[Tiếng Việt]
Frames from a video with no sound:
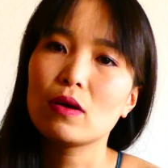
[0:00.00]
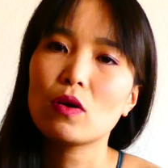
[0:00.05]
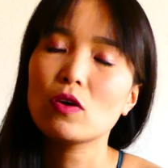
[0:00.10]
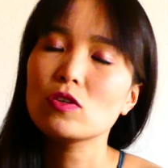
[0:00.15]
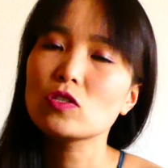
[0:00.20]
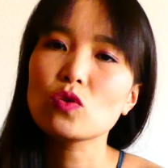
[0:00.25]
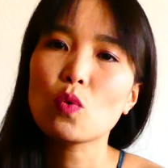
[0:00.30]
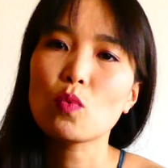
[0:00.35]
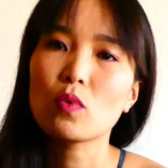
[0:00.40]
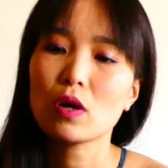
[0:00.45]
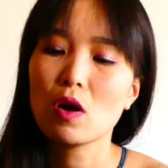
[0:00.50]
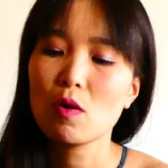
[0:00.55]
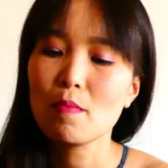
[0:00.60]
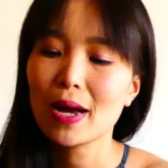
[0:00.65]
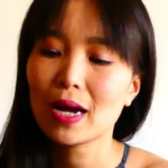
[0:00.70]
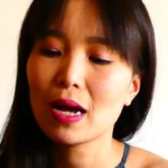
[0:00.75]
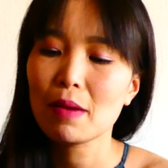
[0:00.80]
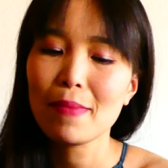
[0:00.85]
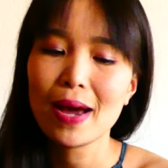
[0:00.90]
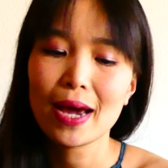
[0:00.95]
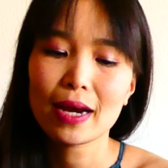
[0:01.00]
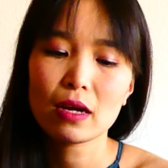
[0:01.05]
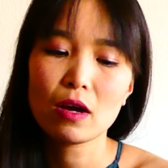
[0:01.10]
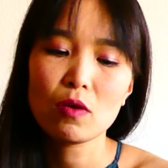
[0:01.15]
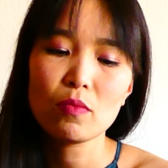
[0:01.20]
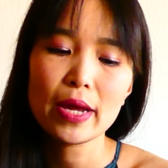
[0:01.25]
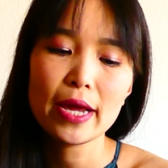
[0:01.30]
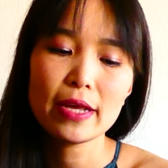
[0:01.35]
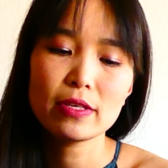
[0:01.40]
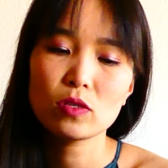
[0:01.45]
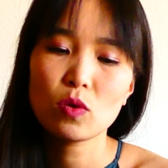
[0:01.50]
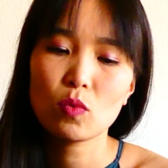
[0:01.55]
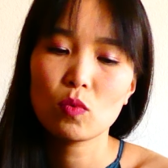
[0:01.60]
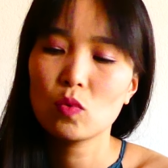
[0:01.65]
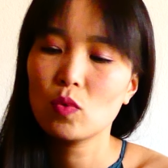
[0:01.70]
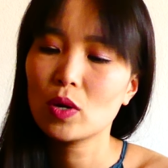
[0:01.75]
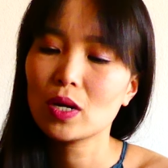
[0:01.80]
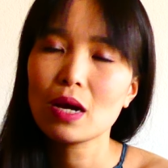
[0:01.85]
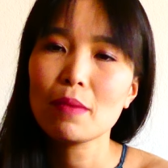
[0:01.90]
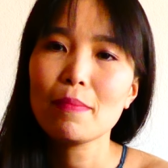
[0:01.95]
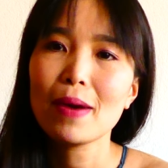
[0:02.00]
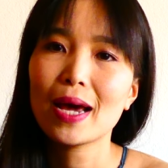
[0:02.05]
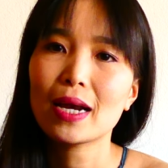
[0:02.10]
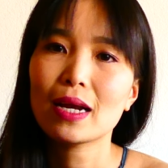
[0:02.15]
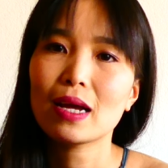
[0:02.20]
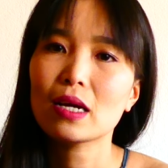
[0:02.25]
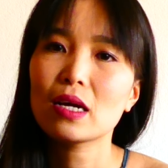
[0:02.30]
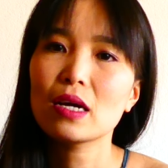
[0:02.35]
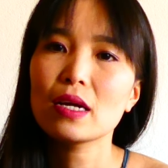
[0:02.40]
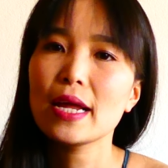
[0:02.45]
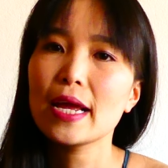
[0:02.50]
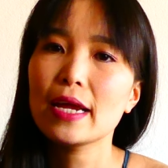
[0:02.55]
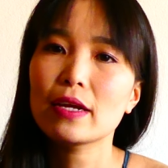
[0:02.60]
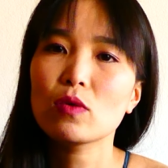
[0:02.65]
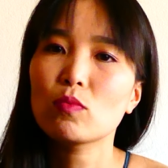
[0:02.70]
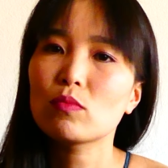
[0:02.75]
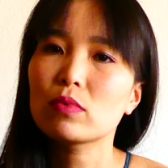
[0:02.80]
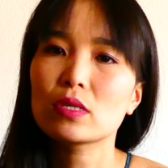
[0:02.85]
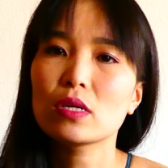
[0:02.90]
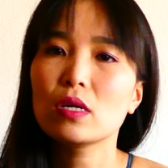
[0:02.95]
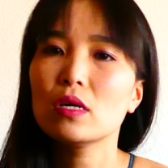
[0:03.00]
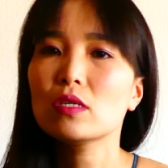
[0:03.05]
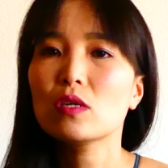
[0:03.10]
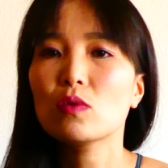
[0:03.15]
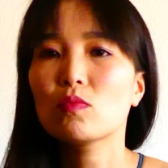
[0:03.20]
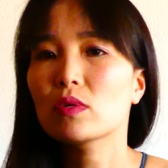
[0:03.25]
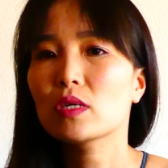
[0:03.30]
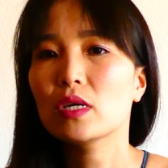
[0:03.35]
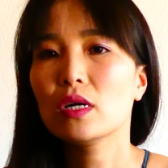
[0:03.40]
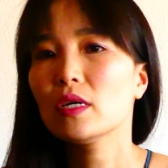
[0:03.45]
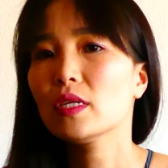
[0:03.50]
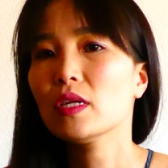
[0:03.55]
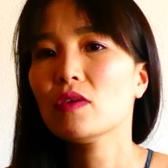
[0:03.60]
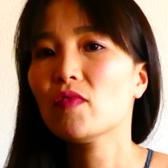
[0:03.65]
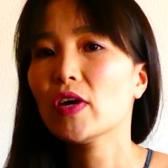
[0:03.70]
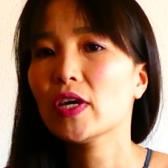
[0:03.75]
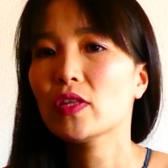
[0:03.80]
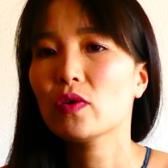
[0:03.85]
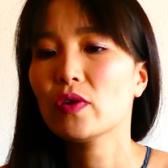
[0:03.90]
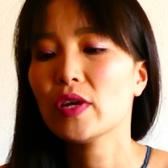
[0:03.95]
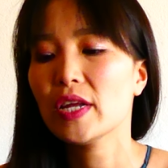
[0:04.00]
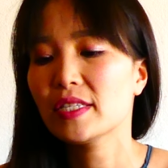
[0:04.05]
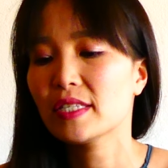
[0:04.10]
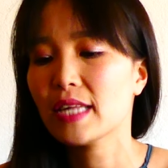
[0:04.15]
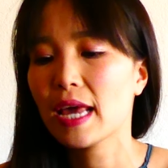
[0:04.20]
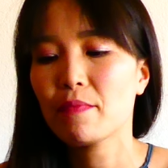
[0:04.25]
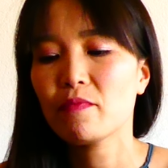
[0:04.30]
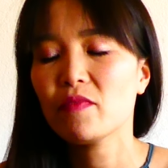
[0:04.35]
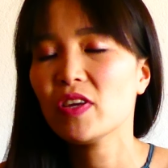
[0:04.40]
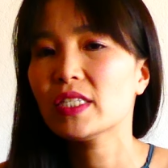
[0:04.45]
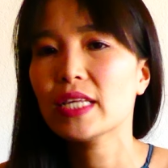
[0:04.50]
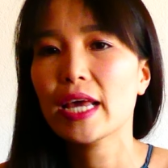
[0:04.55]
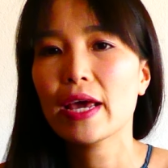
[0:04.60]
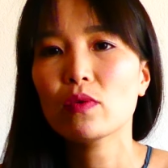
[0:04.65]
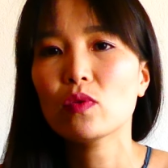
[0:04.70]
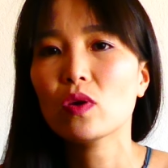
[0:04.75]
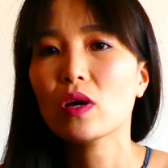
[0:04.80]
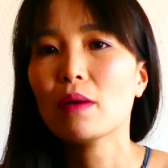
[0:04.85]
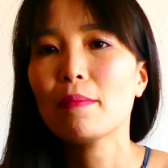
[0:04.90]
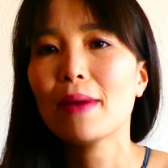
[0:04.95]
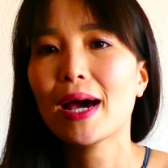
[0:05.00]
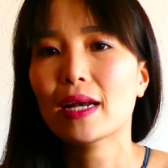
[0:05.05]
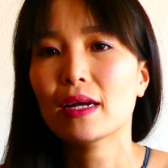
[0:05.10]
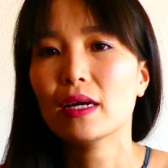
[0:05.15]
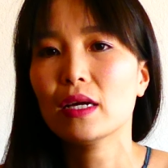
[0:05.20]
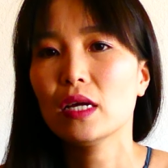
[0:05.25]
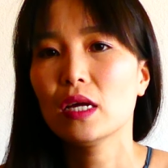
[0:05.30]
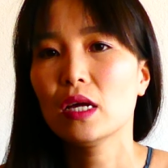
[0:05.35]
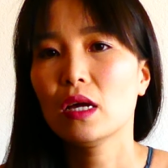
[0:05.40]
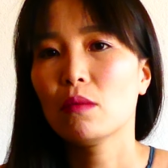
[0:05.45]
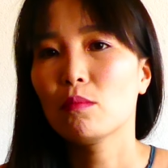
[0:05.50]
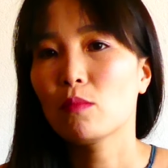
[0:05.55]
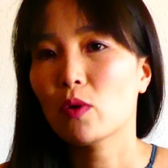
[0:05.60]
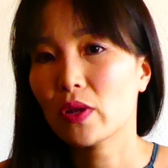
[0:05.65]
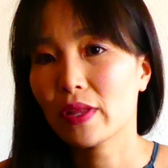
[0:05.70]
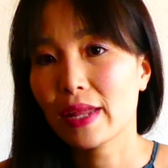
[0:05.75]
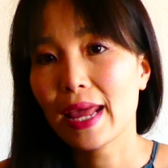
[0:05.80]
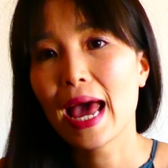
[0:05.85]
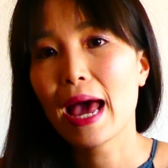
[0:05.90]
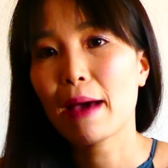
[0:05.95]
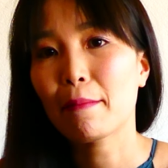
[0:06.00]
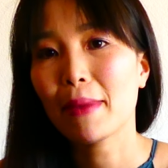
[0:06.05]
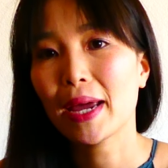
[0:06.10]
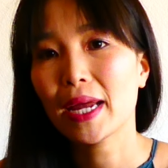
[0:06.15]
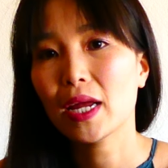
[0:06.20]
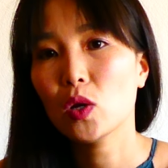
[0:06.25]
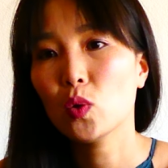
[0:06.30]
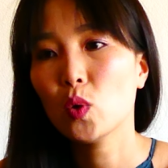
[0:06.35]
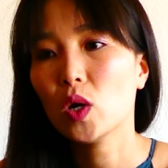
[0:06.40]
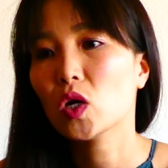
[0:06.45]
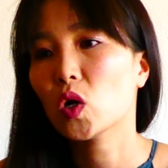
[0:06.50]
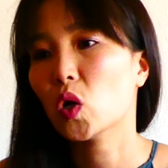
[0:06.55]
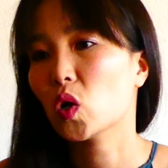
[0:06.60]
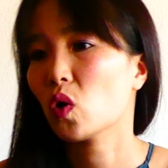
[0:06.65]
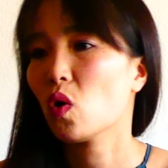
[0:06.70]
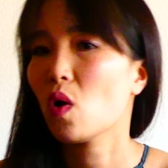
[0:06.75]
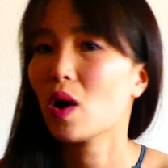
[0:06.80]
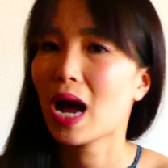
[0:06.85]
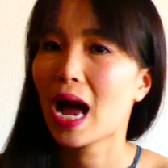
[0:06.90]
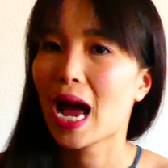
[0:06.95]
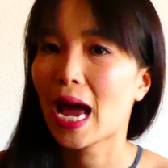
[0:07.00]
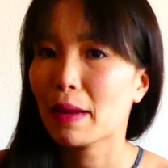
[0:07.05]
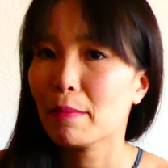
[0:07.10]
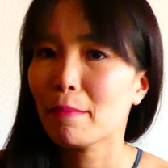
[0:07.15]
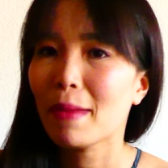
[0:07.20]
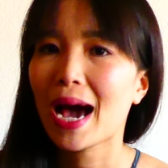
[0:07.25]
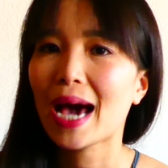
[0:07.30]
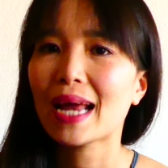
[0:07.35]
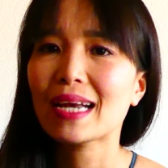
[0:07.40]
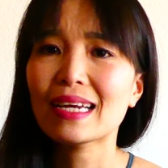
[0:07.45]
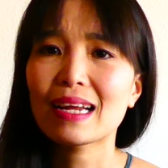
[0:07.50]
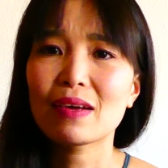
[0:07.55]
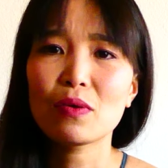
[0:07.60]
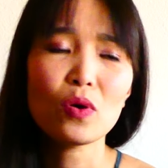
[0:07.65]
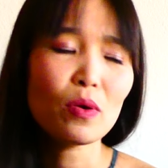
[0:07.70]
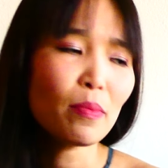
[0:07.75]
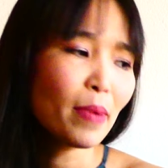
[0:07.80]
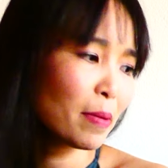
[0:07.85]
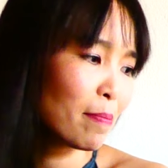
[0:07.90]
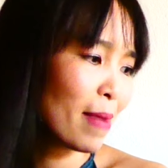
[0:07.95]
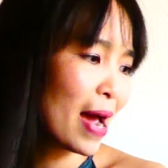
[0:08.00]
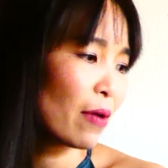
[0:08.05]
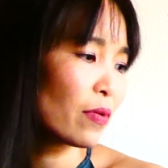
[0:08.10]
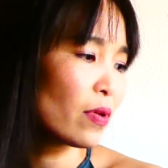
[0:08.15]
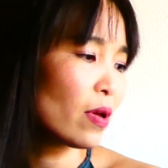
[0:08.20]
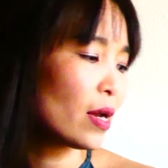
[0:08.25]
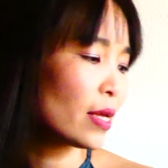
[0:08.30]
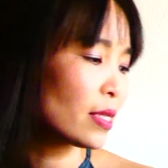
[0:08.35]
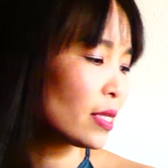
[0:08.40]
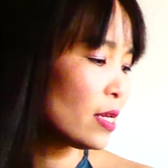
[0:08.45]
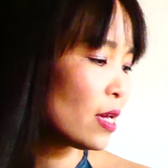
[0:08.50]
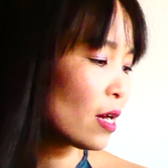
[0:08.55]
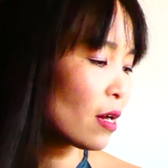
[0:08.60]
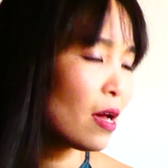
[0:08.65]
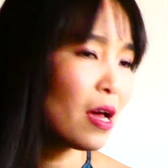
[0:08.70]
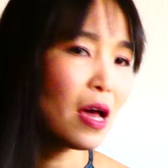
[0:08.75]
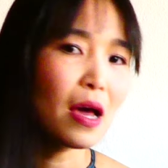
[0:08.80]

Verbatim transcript: có dùng đâu mà các bạn, không hề dùng luôn các bạn ạ. Cứ để trồng trơ như vậy thôi để xem video thôi các bạn ơi. Một nhà mày luôn, còn có cả iPad này, ôi biết bao nhiêu là chiếc.